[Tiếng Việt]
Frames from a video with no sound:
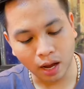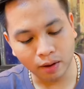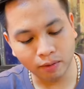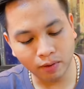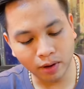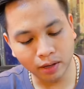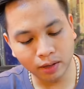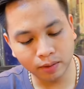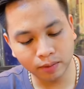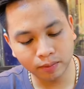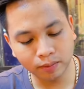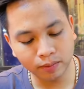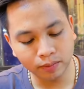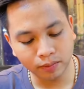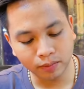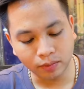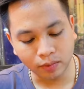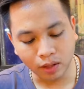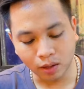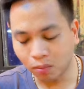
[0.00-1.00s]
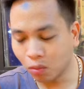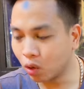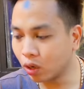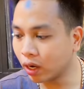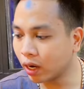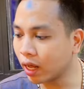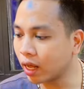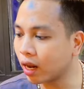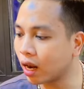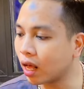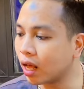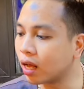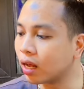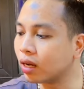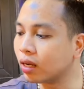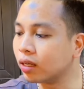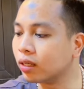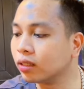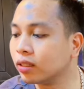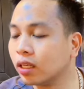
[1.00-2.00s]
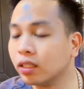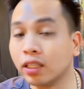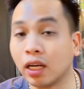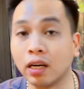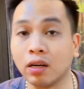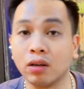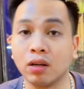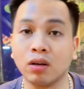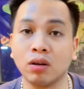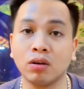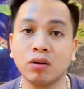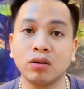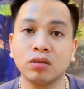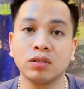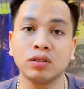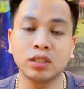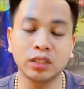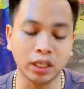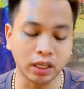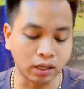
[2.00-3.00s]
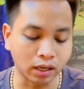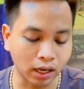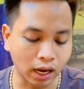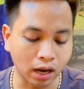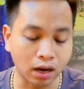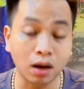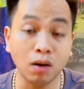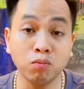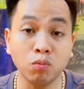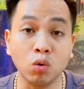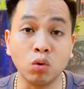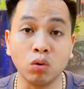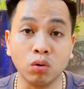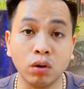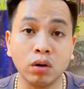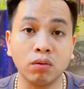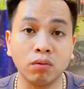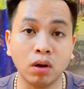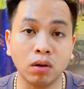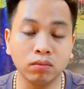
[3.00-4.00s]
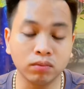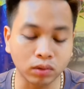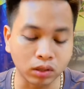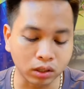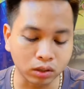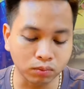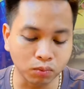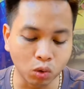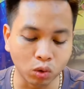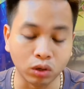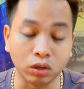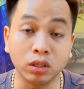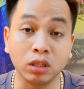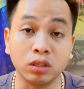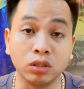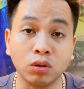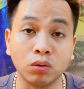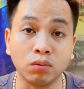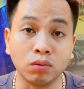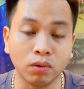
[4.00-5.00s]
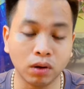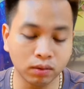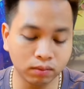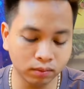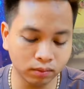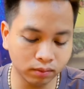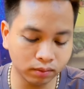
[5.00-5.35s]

hay phết bôi cái này là dần dần là nó trị được cả gốc mụn luôn đúng không là ừ. mụn nó tự dụng đúng không ngày